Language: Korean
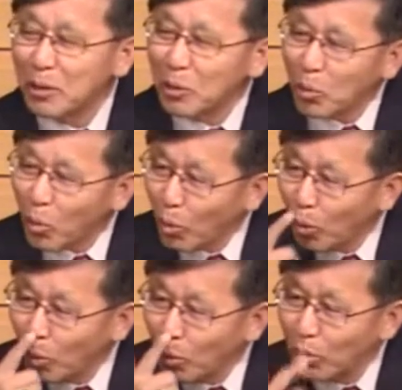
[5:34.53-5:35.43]

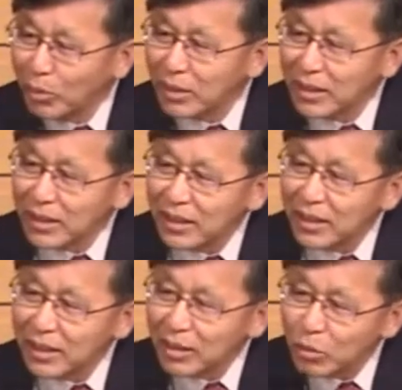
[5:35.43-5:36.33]
코,
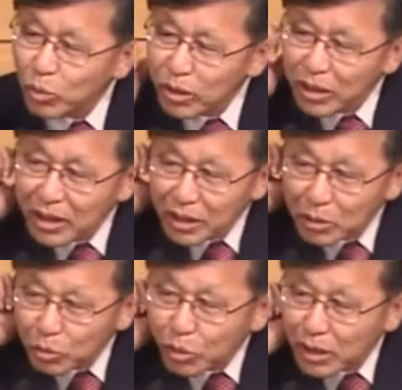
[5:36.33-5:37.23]
이, 귀,
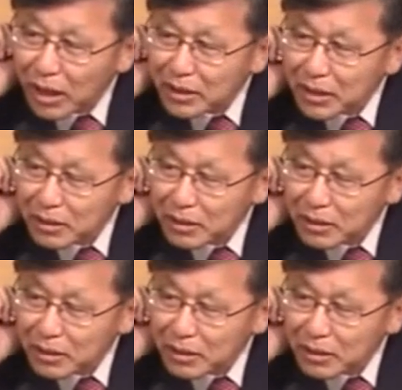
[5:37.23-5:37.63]
이는 귀 아니에요?